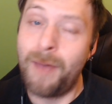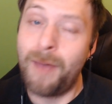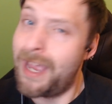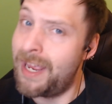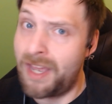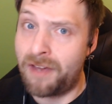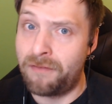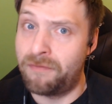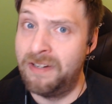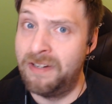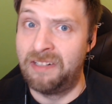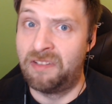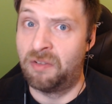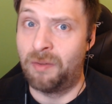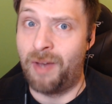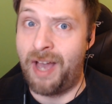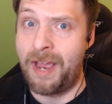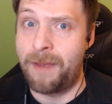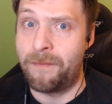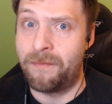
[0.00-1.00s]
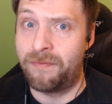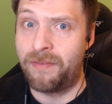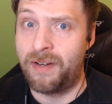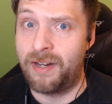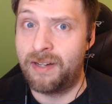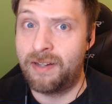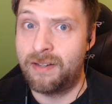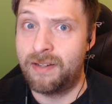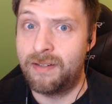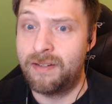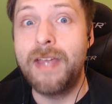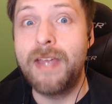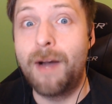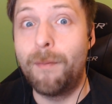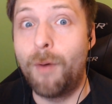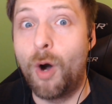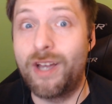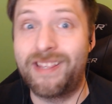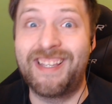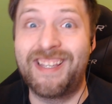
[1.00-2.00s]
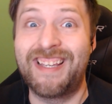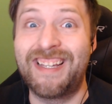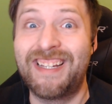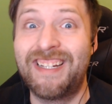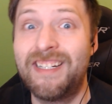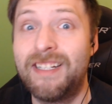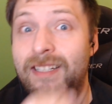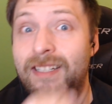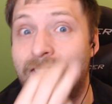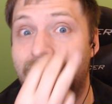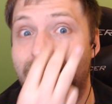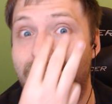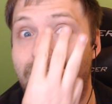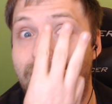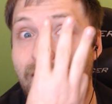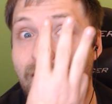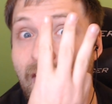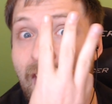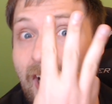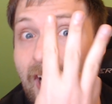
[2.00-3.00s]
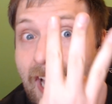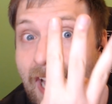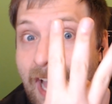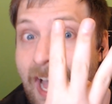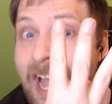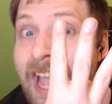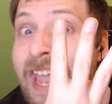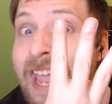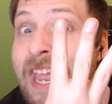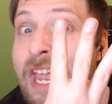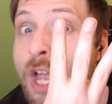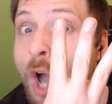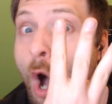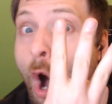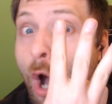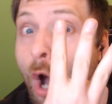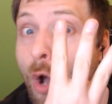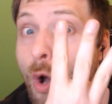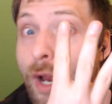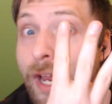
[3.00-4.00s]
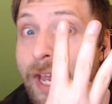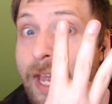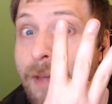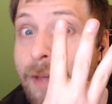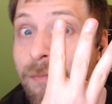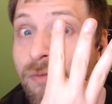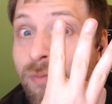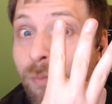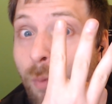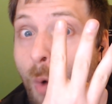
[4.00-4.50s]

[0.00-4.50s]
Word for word: war eher viel zu einfach. Wir haben heute drei Horrorgames.